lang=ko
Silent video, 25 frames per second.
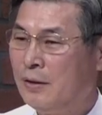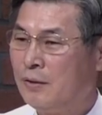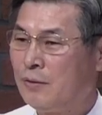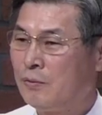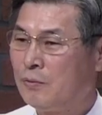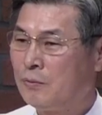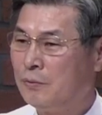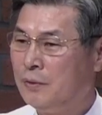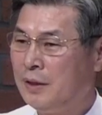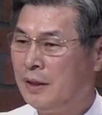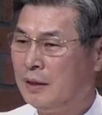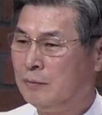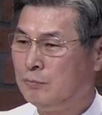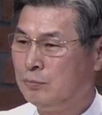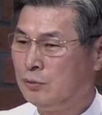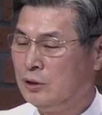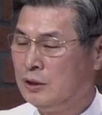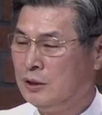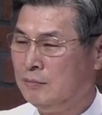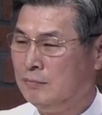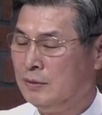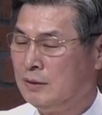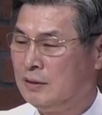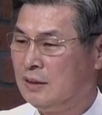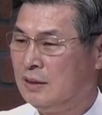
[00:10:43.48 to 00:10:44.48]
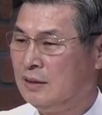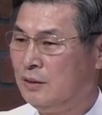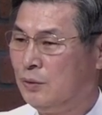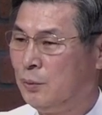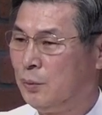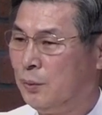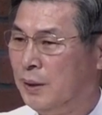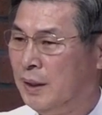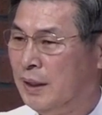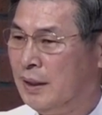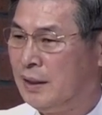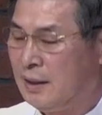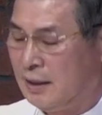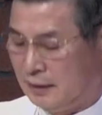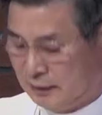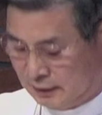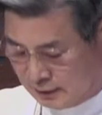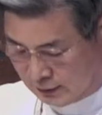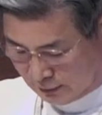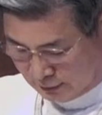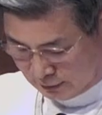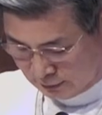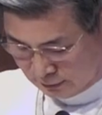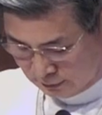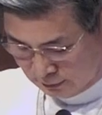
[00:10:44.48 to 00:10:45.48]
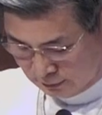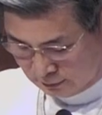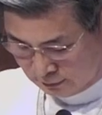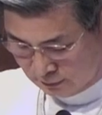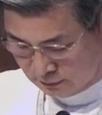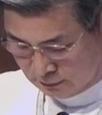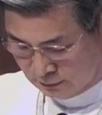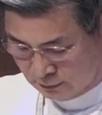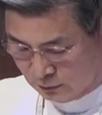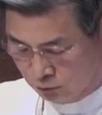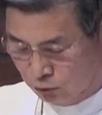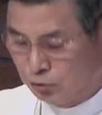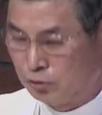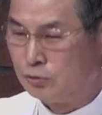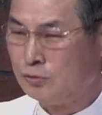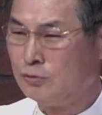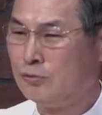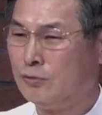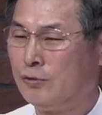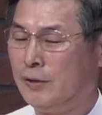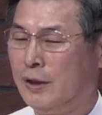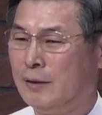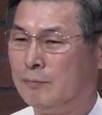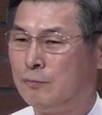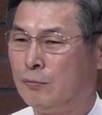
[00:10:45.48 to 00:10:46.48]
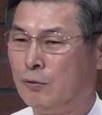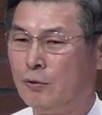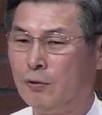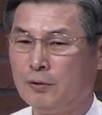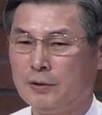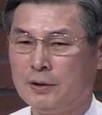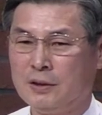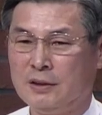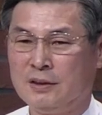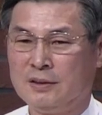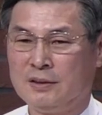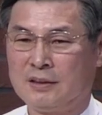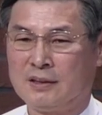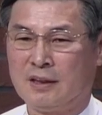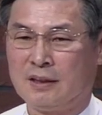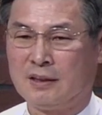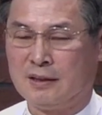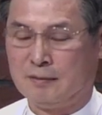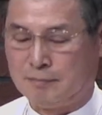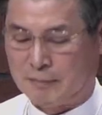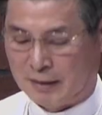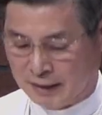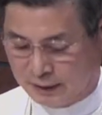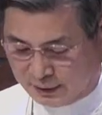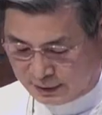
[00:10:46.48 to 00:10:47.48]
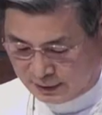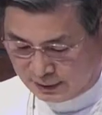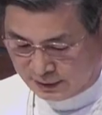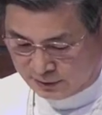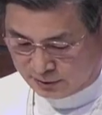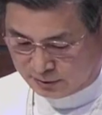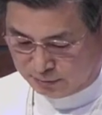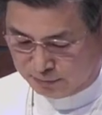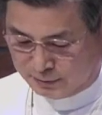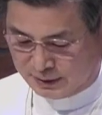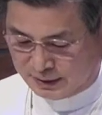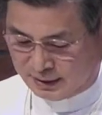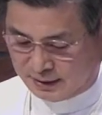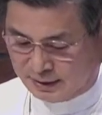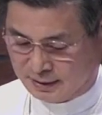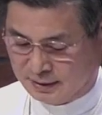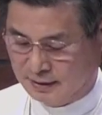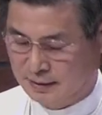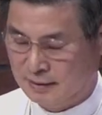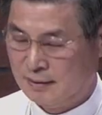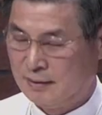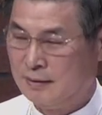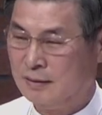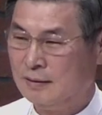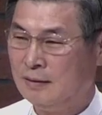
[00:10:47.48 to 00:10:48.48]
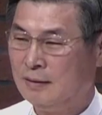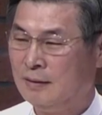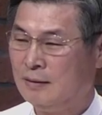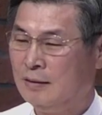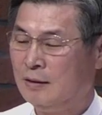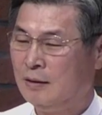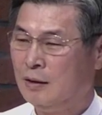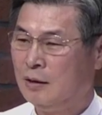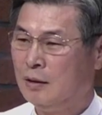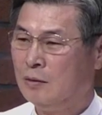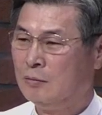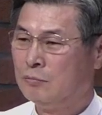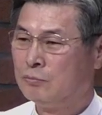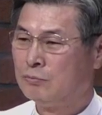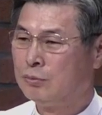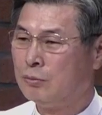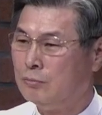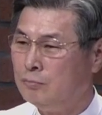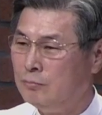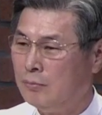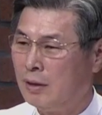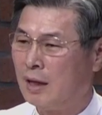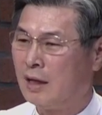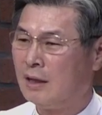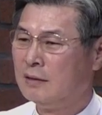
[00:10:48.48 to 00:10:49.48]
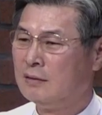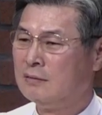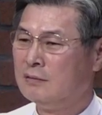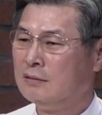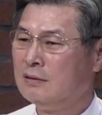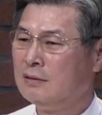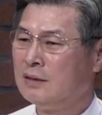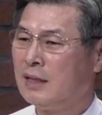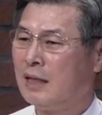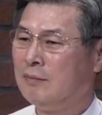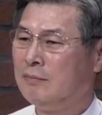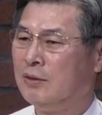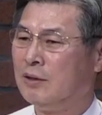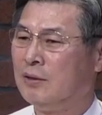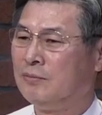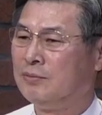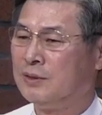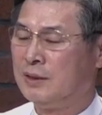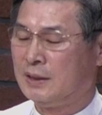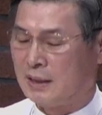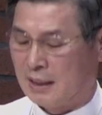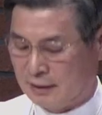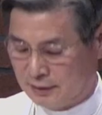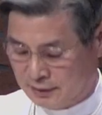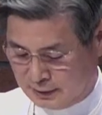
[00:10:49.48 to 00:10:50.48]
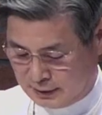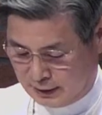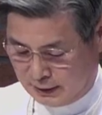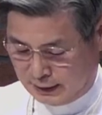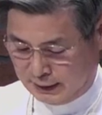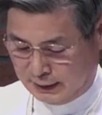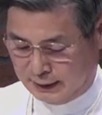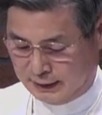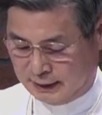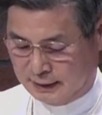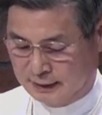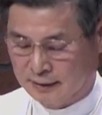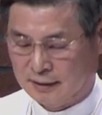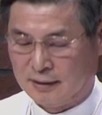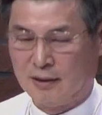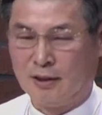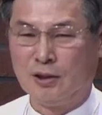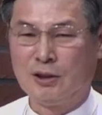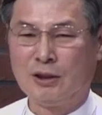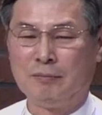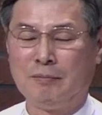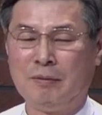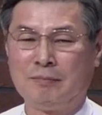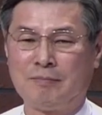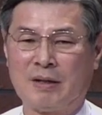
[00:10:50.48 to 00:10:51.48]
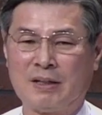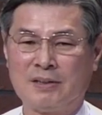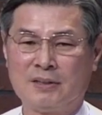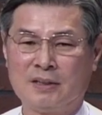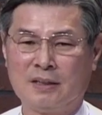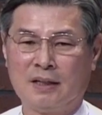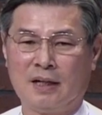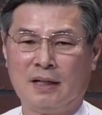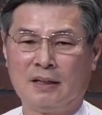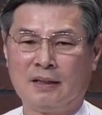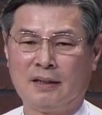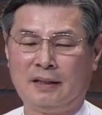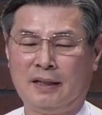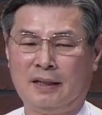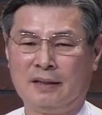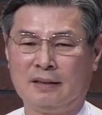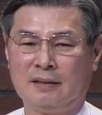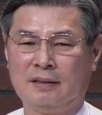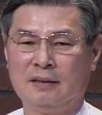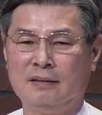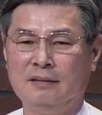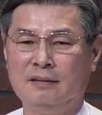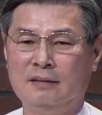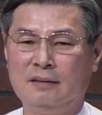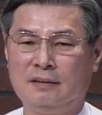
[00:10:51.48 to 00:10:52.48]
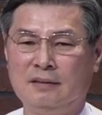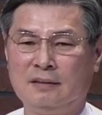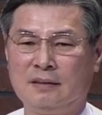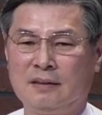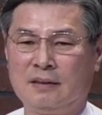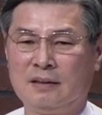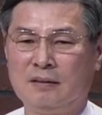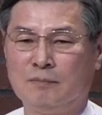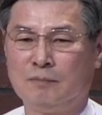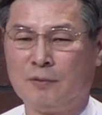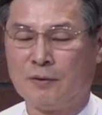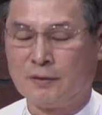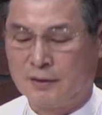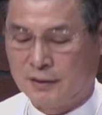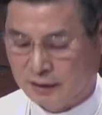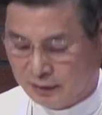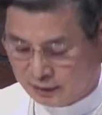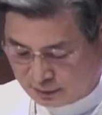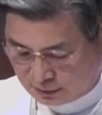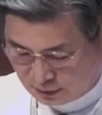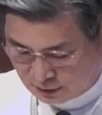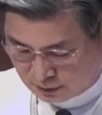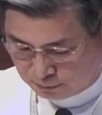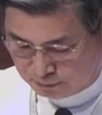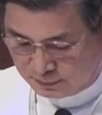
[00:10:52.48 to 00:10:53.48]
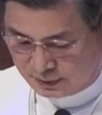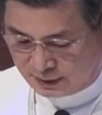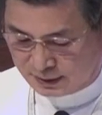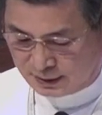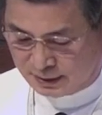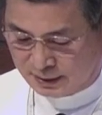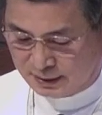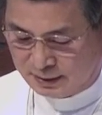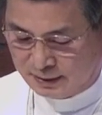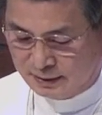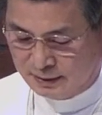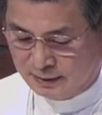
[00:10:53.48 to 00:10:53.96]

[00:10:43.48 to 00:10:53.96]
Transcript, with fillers: 교회 부임이든 교회 개척이든 중도의 포기 현상을 발견했습니다. 분명한 응답이 없이 갔으니 어려움이 발생할 때 견디지를 못했던 겁니다.